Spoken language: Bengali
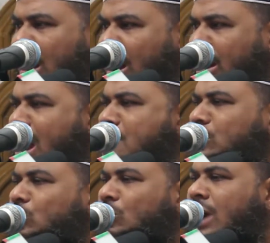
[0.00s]
হারাম
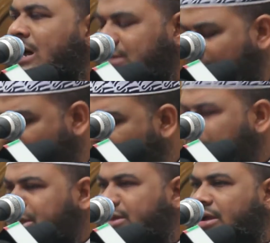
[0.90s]
কোনো কাজ
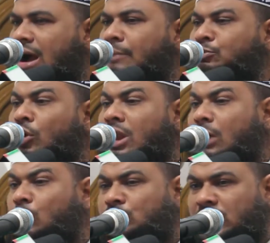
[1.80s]
আমি আবদুল্লাহ
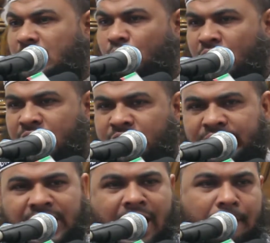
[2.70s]
করতে দিব না ঠিক
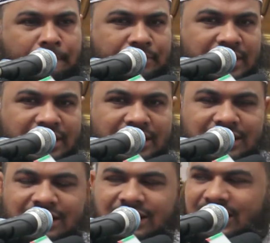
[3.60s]
না
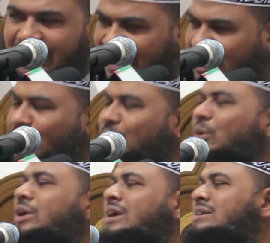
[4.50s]
এটা হলো
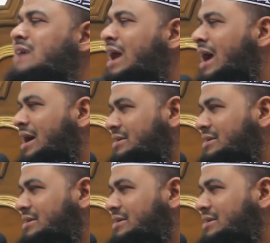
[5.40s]
পরীক্ষার জায়গা